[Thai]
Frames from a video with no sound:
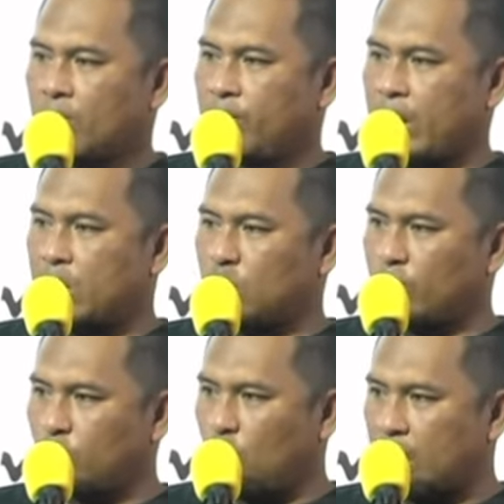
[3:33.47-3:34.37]
ไปรวม
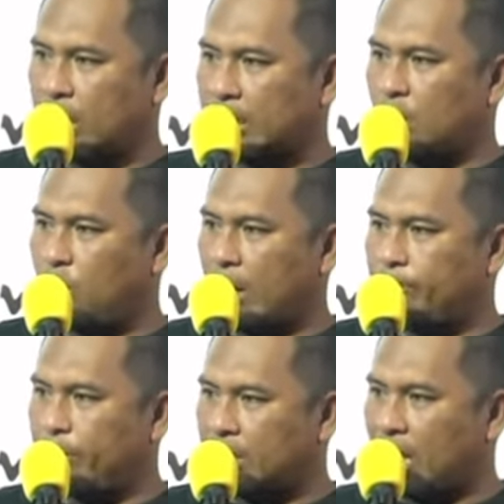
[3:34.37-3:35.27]
ตัวกันที่วัด
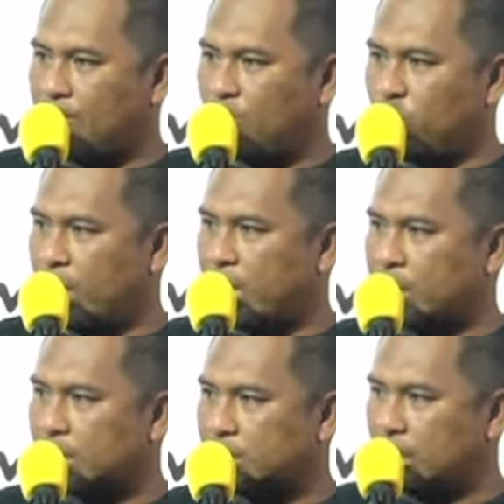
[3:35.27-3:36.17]
ไปทำบุญให้
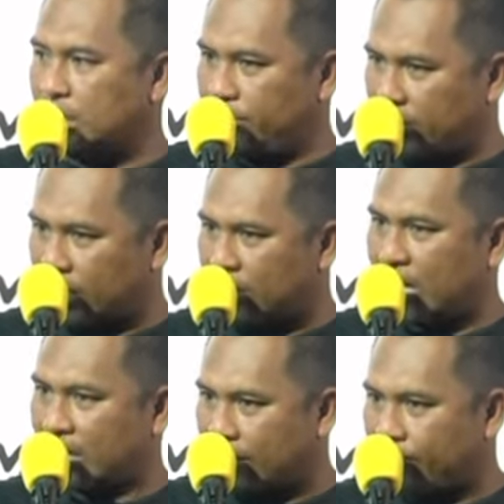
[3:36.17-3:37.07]
ทักษิณหรือไปทำอะไร
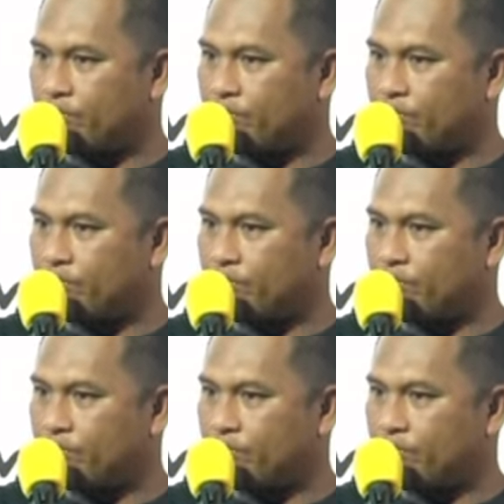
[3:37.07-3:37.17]
ครับ